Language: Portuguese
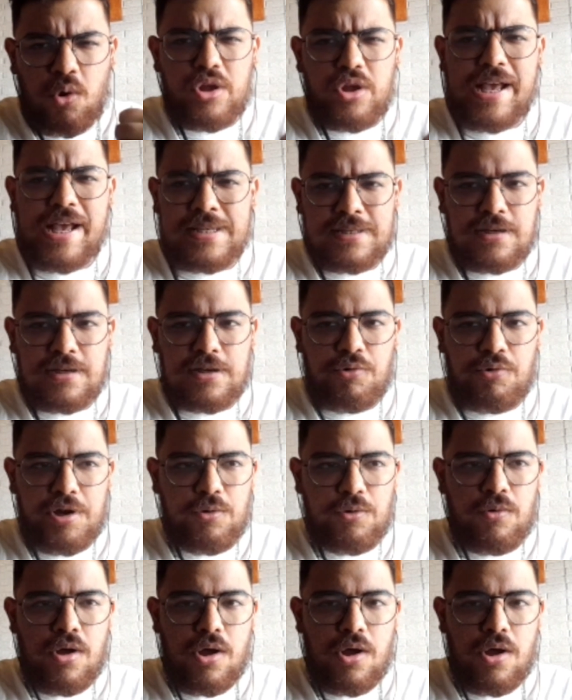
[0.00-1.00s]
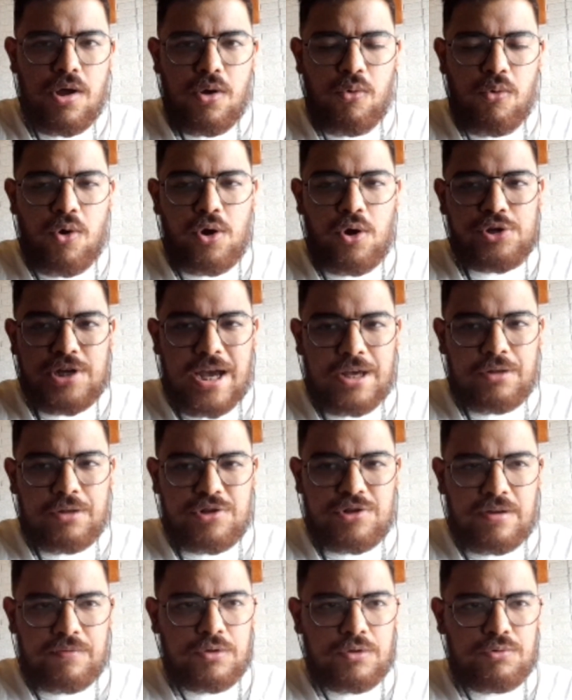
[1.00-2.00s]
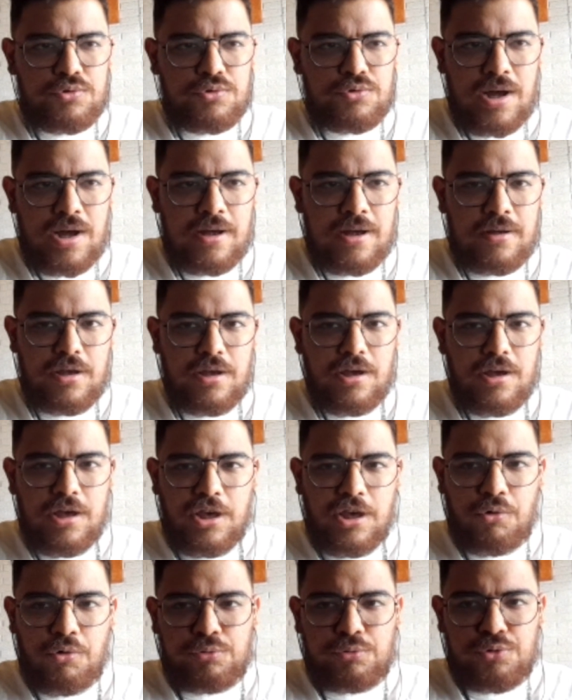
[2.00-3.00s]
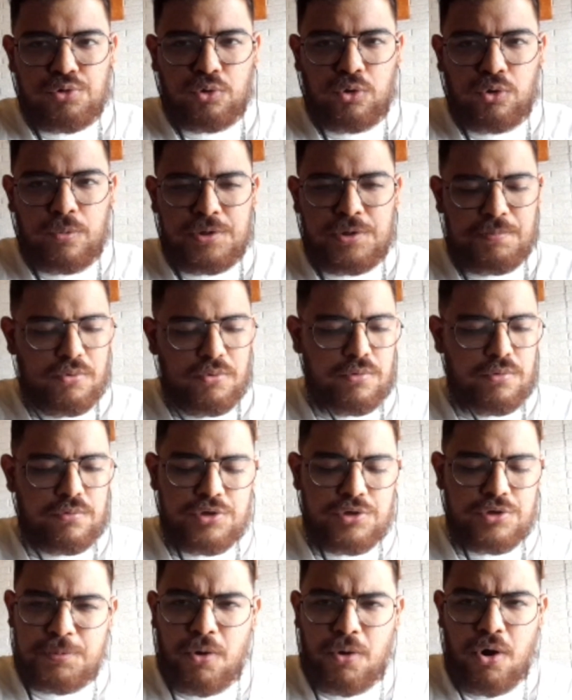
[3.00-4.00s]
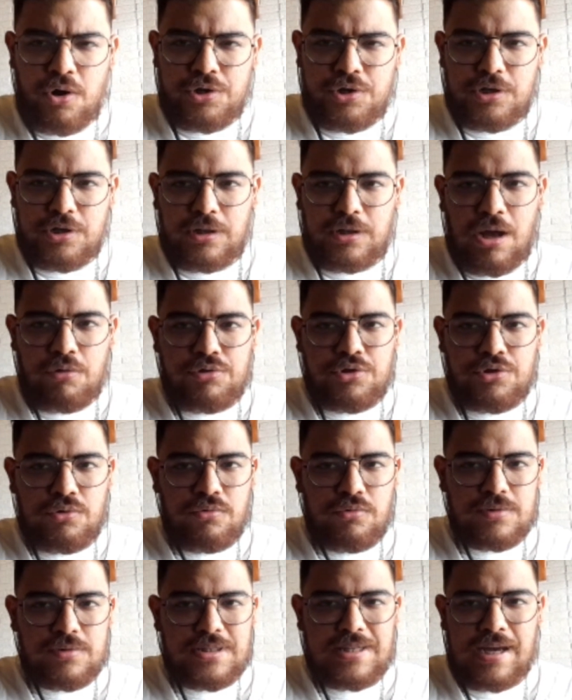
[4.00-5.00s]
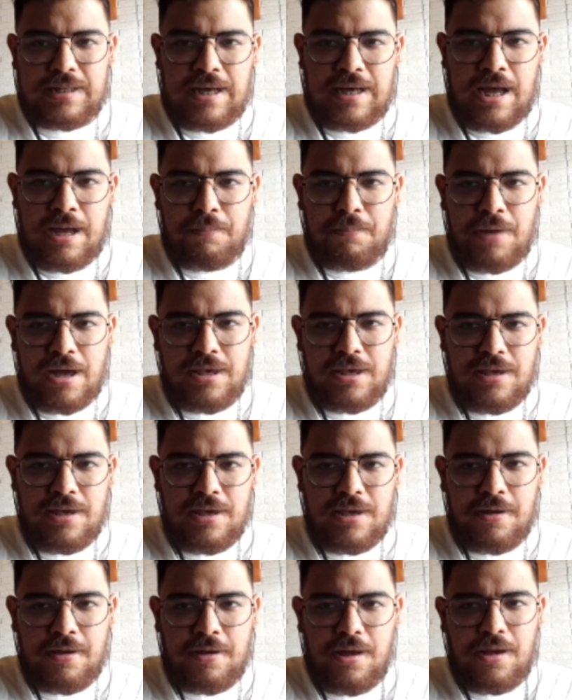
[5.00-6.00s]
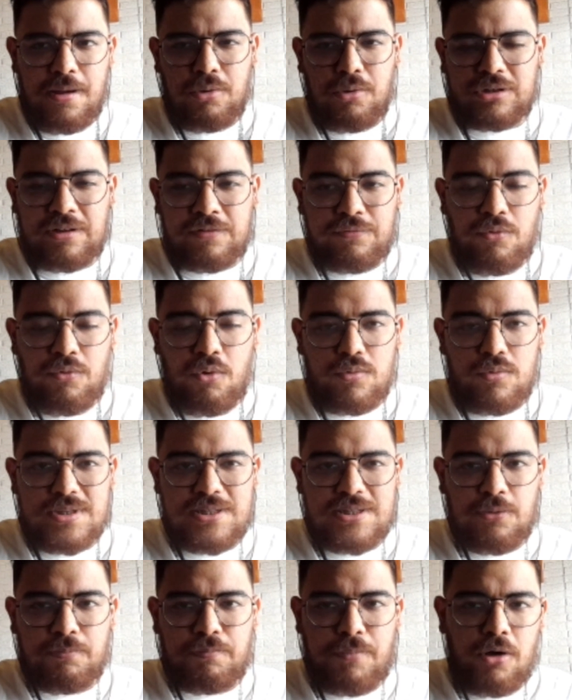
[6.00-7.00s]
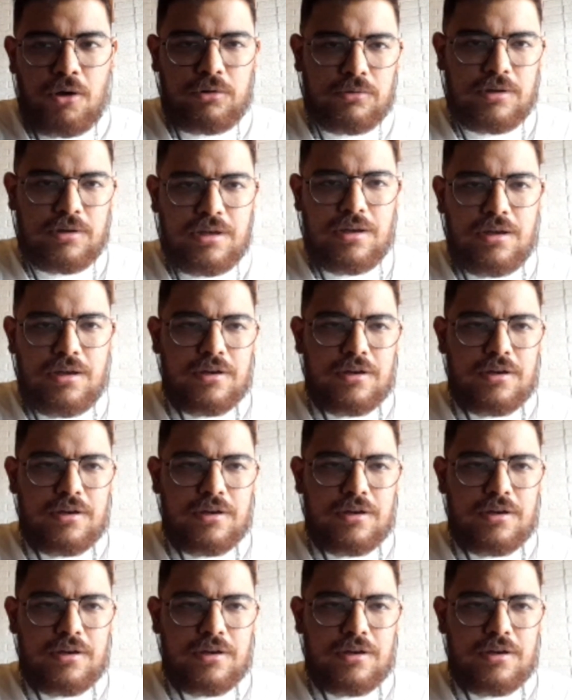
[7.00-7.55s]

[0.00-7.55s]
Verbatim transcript: Conhece aí o, o Rogério? Já viram jogar em outros clubes, por esporte, náutico, Ceará, Bahia, Botafogo, São Paulo?